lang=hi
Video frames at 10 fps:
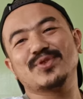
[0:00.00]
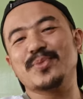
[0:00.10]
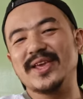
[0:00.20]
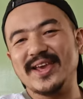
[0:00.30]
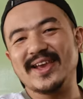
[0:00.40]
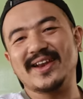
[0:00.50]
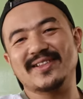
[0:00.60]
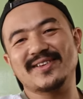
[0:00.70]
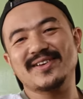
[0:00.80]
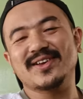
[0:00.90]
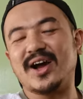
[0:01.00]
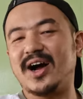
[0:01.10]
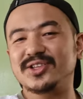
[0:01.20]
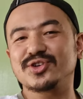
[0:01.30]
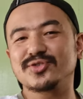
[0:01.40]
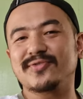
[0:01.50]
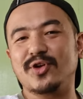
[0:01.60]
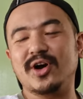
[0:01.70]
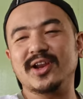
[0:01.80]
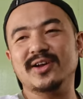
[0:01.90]
तो मैं ये कह रहा था कि आज का जो
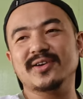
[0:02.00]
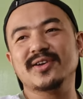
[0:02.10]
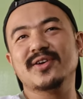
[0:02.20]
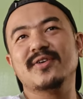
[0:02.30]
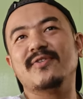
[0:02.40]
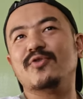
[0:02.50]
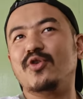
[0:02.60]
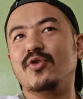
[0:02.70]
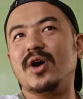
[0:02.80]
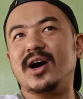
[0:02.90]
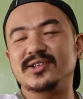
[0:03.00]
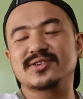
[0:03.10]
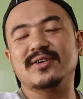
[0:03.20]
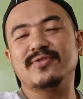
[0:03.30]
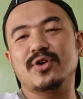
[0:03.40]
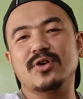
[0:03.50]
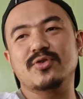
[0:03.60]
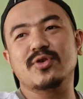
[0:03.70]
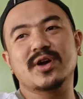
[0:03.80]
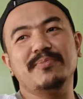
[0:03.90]
व्लॉग है ना वो आज का व्लॉग
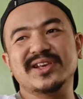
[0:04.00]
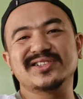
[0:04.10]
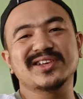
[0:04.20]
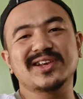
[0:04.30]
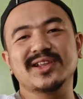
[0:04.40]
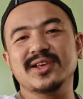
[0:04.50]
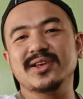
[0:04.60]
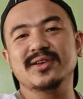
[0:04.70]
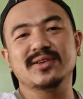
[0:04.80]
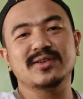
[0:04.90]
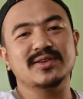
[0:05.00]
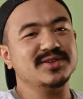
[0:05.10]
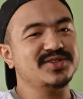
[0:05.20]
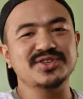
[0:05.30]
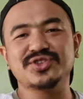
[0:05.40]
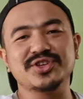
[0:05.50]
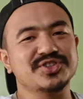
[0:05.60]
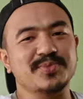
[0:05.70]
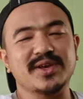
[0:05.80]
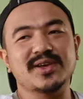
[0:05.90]
होगा बेसिकली इसी
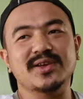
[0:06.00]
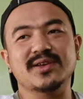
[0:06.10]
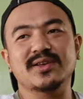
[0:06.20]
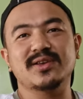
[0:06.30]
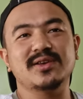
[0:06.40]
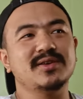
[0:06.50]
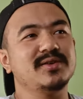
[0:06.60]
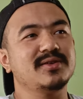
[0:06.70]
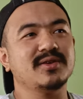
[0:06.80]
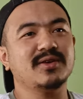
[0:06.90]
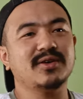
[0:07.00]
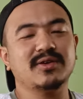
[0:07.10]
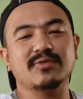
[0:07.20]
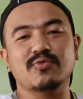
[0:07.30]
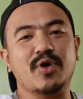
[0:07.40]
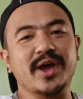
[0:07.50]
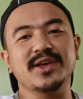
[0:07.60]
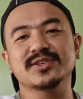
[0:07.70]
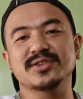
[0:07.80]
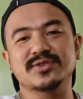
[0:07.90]
चीज़ में कि
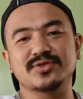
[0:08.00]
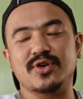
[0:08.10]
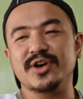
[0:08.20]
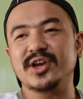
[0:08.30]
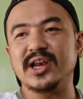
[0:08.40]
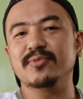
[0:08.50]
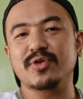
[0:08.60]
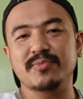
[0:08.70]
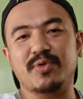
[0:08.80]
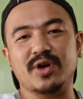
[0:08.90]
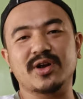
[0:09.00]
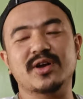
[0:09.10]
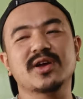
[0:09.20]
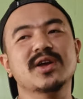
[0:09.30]
वाई इज़ स्टोरी टेलिंग मोर इम्पॉर्टेंट